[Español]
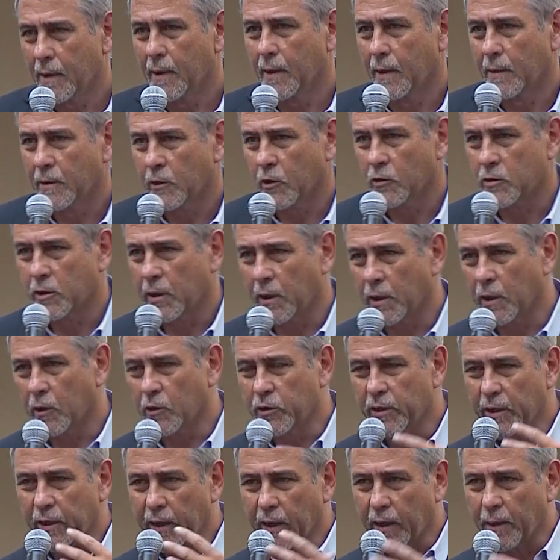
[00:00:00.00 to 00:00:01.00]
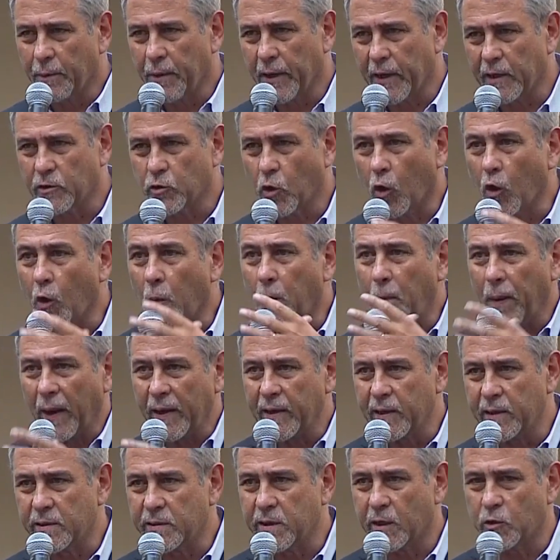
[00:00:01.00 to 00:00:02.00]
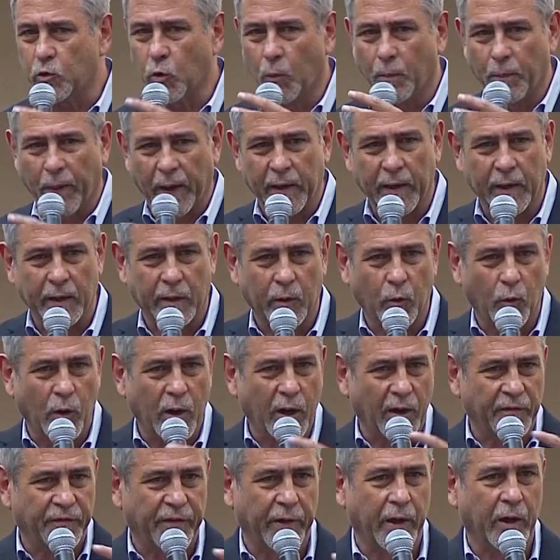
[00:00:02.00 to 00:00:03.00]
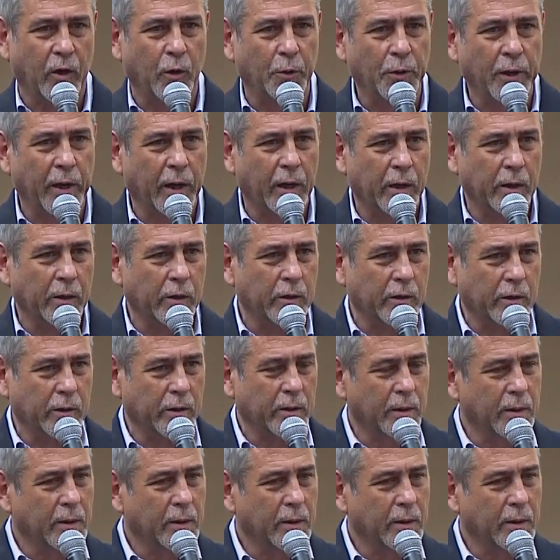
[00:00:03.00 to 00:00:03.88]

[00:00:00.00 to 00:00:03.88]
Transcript: Entonces digo, tiene que ver eso. Dos países, un país de un jefe de gobierno